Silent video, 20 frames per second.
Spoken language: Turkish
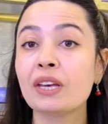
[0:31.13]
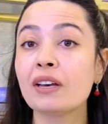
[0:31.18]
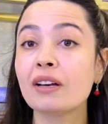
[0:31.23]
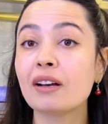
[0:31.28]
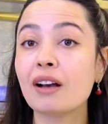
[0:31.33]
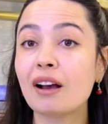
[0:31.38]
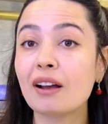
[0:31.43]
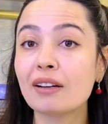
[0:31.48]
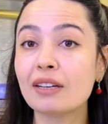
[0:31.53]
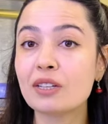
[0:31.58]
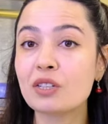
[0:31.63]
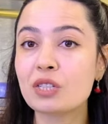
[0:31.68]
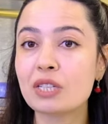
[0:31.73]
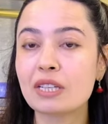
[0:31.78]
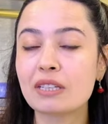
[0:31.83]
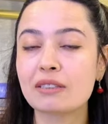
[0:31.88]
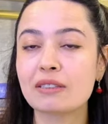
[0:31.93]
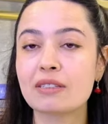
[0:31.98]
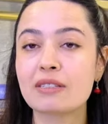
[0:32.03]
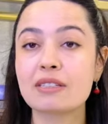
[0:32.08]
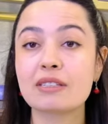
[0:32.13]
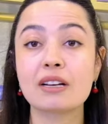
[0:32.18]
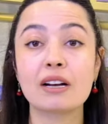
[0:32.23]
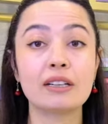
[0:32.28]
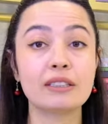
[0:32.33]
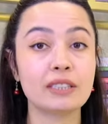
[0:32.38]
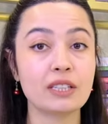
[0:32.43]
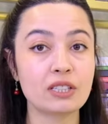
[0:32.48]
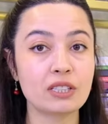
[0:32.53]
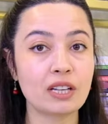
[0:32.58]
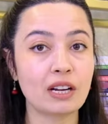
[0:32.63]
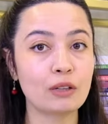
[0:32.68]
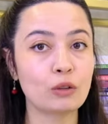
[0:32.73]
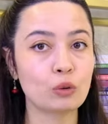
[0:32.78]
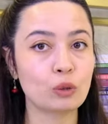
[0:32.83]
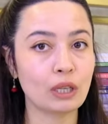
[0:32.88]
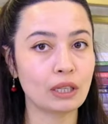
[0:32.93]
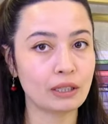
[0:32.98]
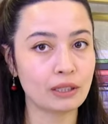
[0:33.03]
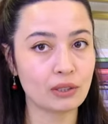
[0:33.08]
Kardeşleriniz, kardeşlerle
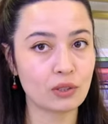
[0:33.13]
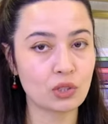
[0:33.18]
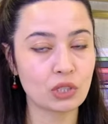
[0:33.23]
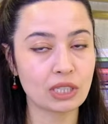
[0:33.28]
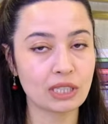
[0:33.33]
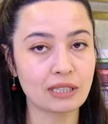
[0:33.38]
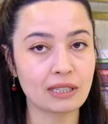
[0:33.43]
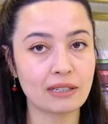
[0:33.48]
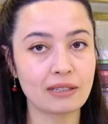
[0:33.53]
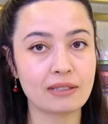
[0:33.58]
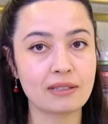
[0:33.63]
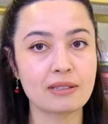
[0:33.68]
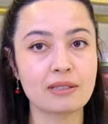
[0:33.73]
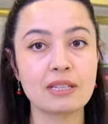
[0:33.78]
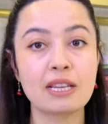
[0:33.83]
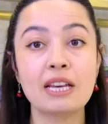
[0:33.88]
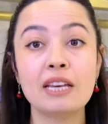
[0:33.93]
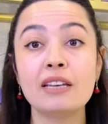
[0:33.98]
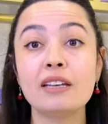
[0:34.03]
olan ilişkileriniz